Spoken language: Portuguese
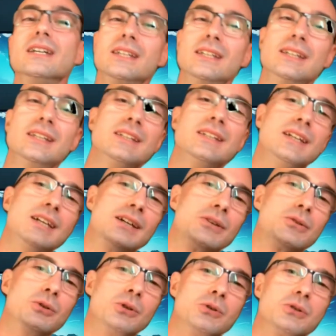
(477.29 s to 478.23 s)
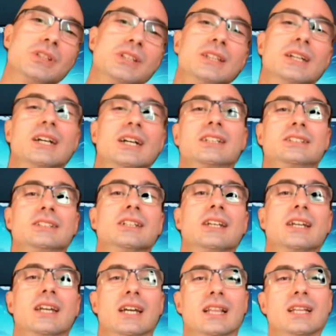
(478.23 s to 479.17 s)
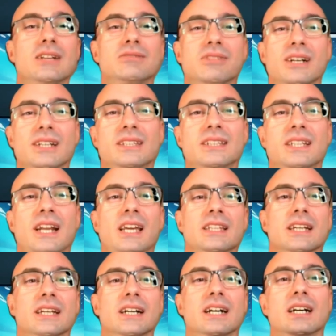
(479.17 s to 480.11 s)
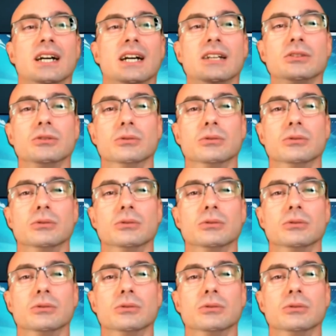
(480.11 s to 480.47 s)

E, curiosidade, ela vai treinar a